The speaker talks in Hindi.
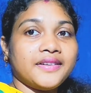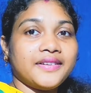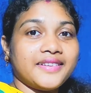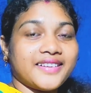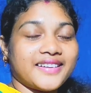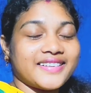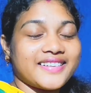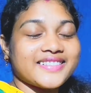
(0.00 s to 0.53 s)

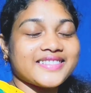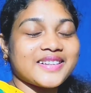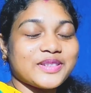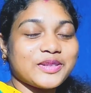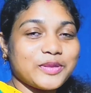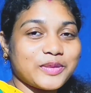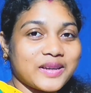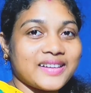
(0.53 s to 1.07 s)
यानी कि
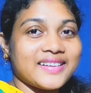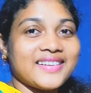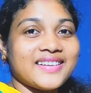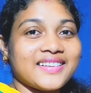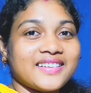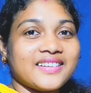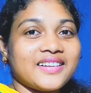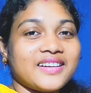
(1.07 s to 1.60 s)
ससुराल
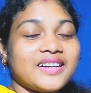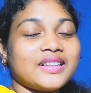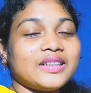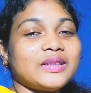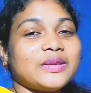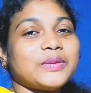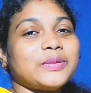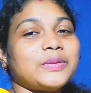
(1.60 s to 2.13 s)
तो